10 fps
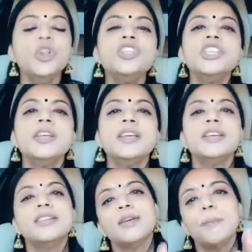துணிஞ்சு
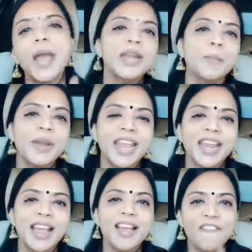பயணம்
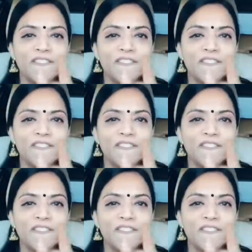பண்ணீங்கன்னா